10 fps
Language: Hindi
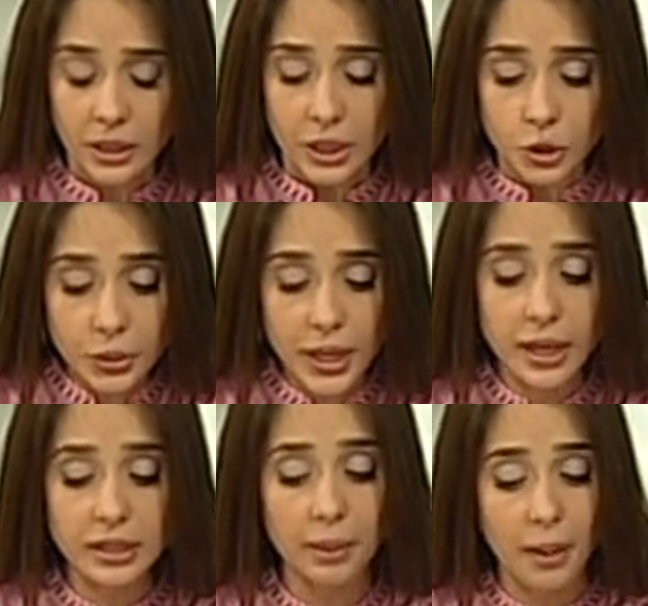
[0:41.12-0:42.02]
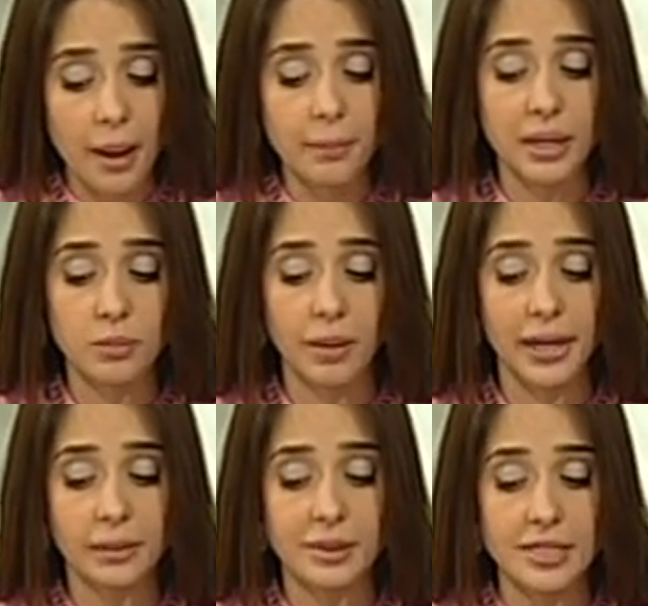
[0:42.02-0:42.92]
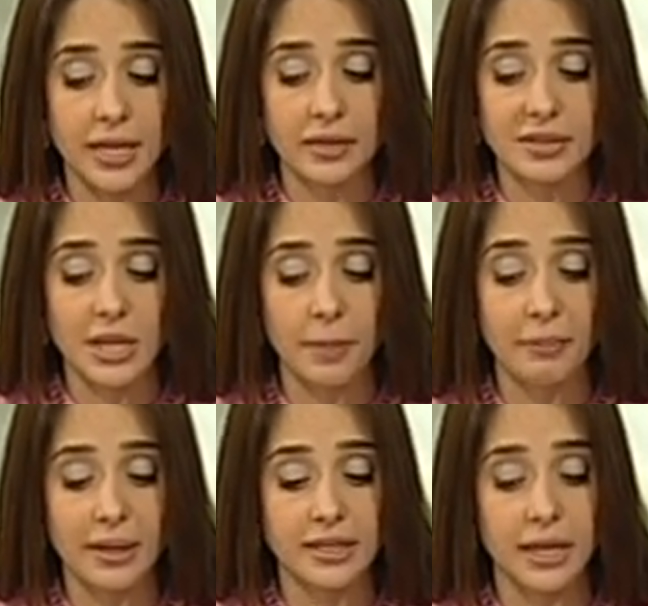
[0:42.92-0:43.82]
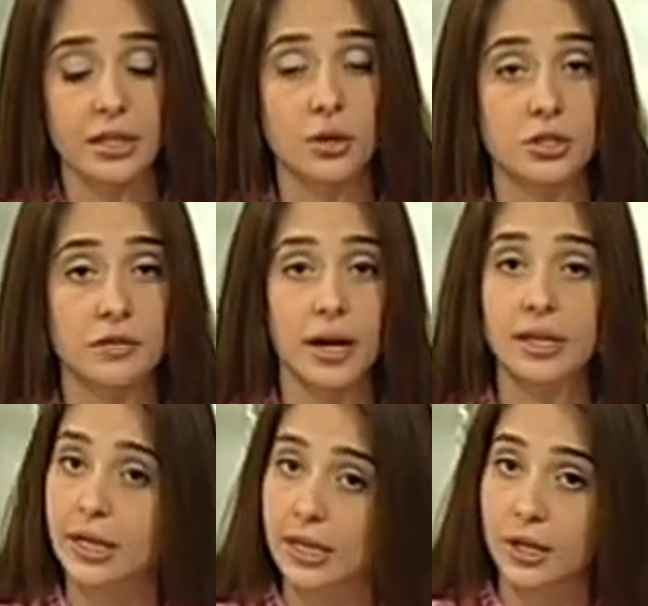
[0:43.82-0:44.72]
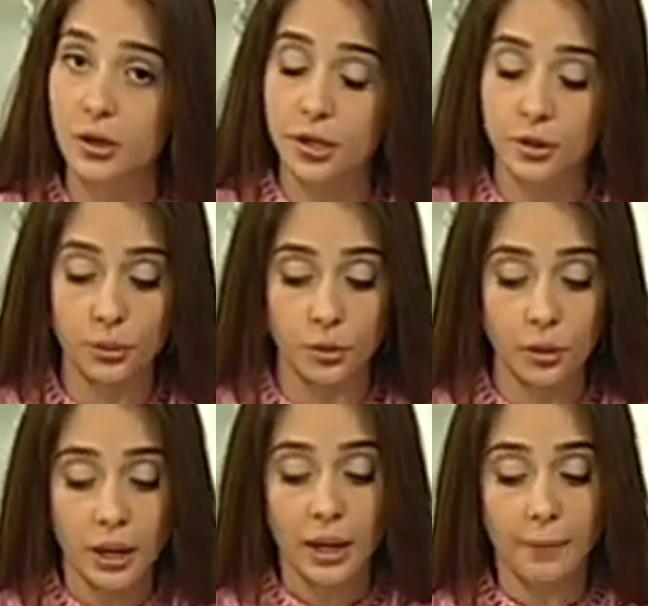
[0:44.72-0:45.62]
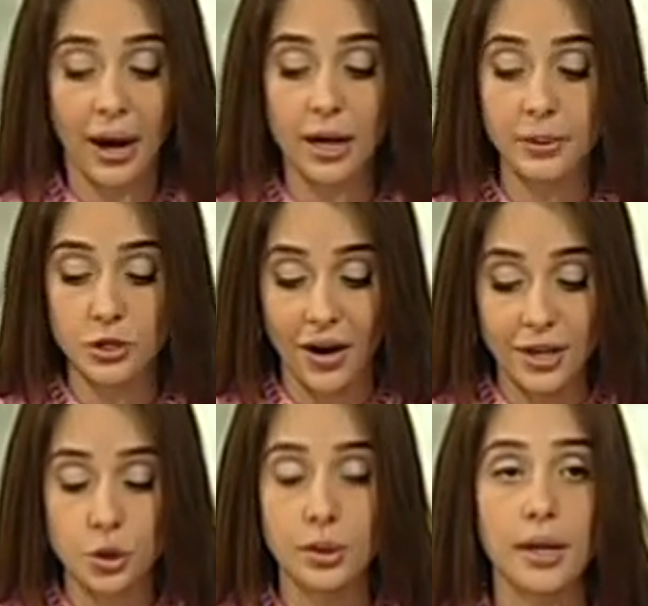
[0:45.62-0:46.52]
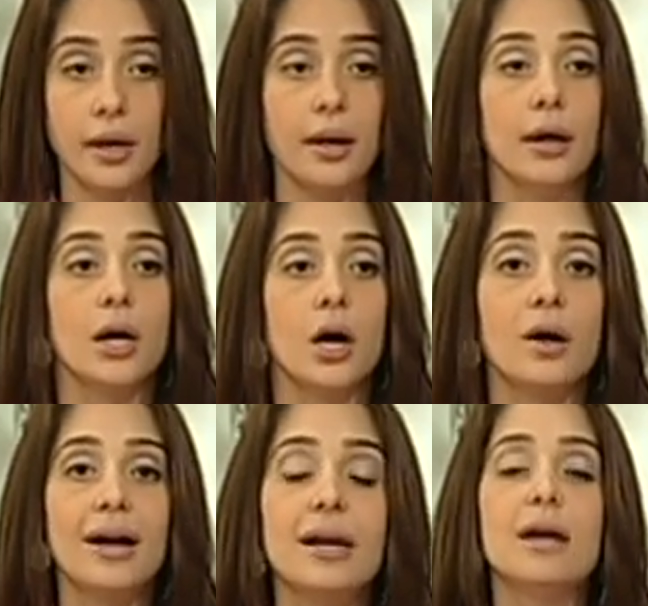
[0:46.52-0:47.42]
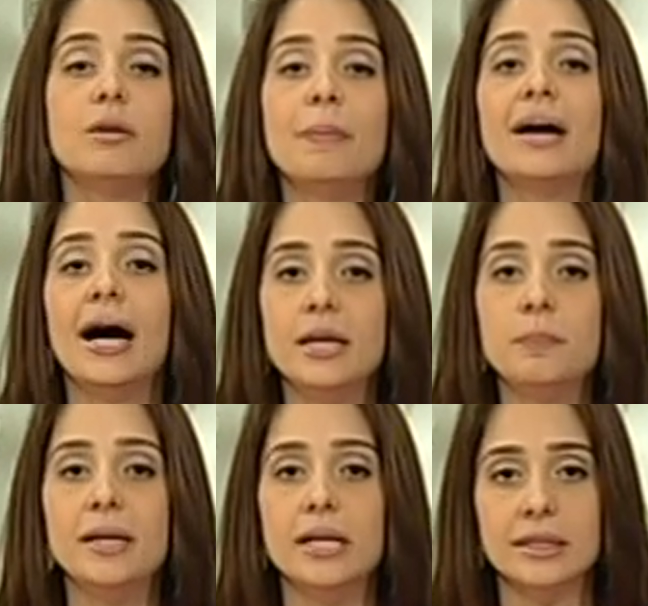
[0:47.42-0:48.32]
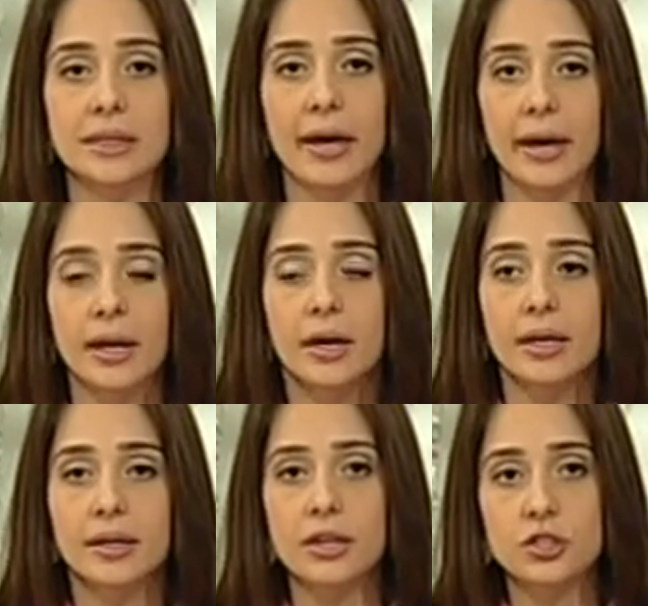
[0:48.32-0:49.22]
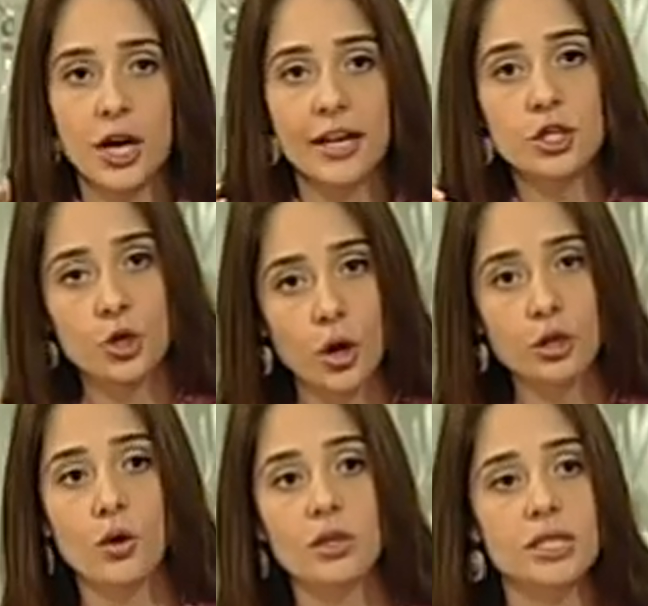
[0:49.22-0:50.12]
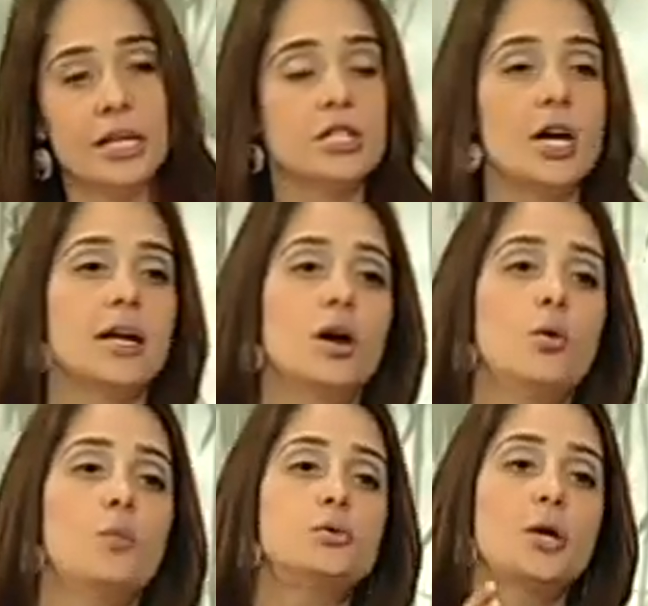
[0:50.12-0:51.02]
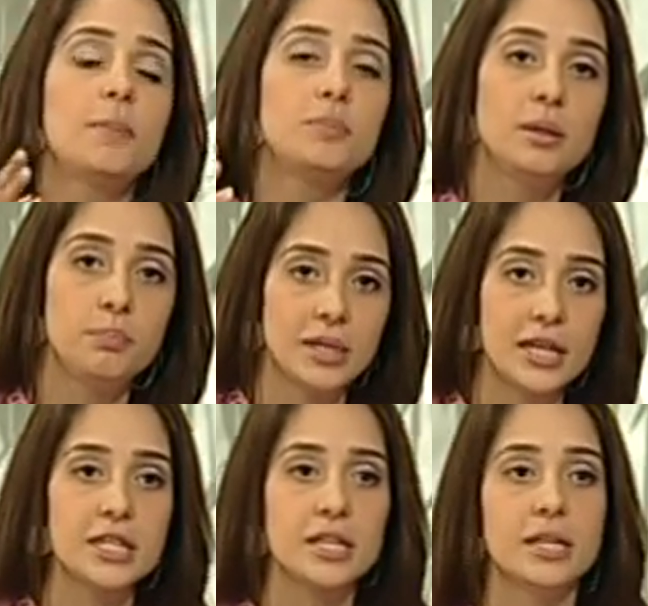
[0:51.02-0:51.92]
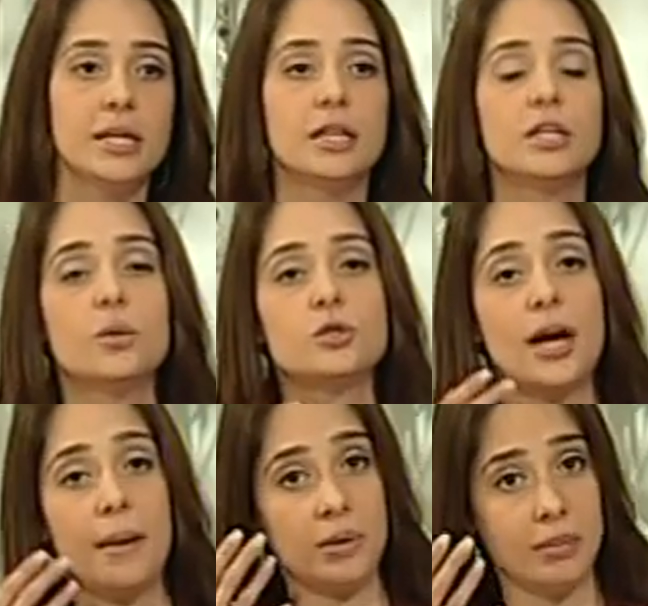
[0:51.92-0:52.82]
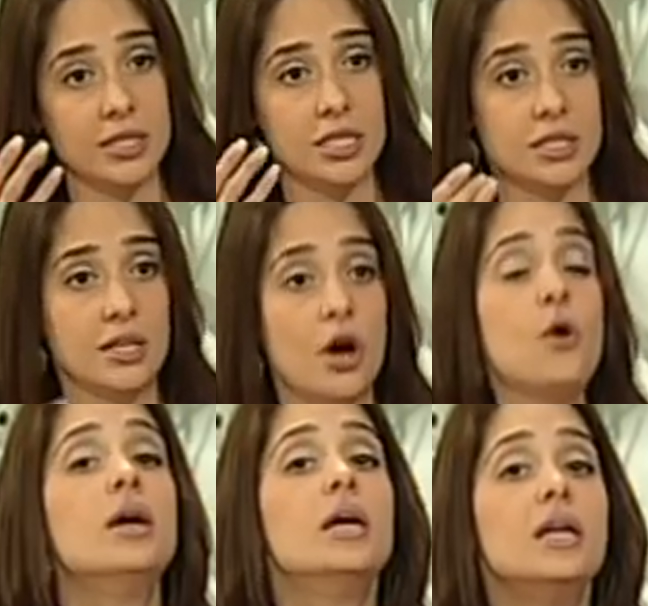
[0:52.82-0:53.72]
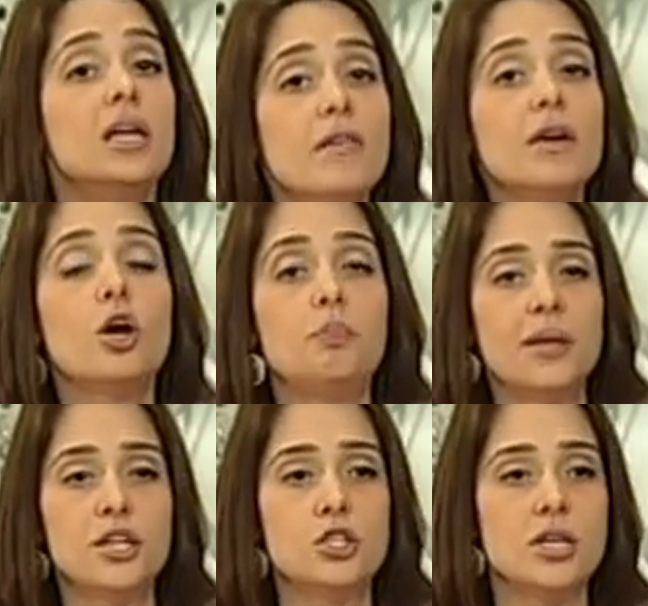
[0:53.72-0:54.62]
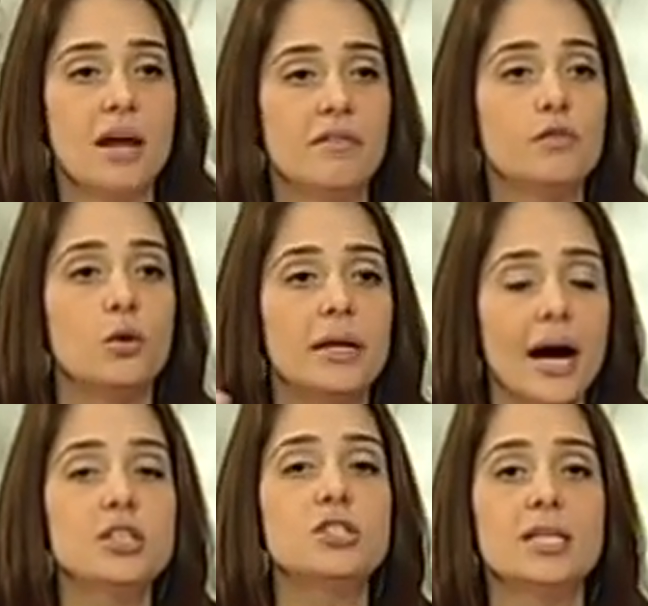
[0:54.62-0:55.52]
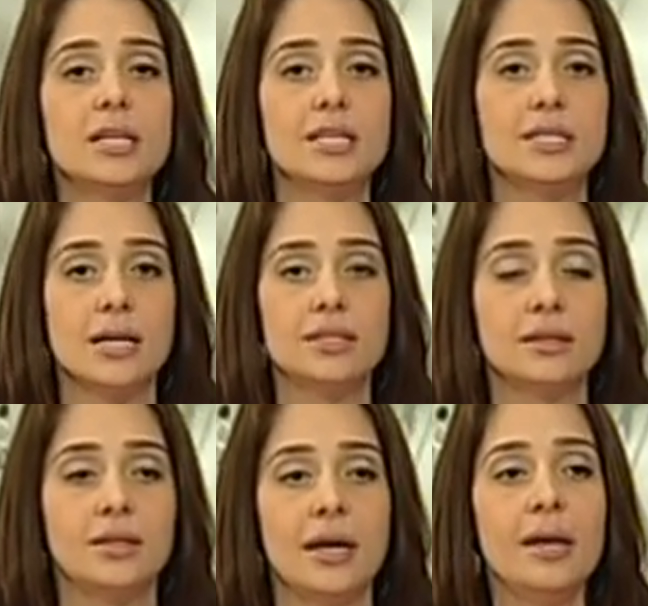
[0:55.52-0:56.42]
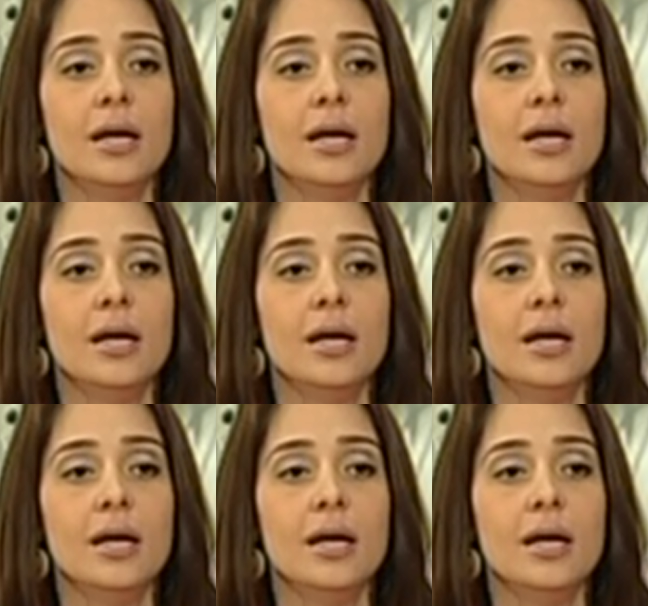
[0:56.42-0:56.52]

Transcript: दुनिया के तमाम बड़े ममालिक में स्टडी वीज़ा पे पाकिस्तानी नौजवान लड़के और लड़कियों को बाहर भिजवा चुके हैं और हर लेवल पे गाइड भी करते हैं कि चाहे शॉर्ट कोर्स के लिए जाना हो चाहे अपनी बीए की डिग्री करनी हो चाहे आपने मास्टर्स करना हो इवन ऑन पीएचडी लेवल वो क्या चीज़ें की जा सकती हैं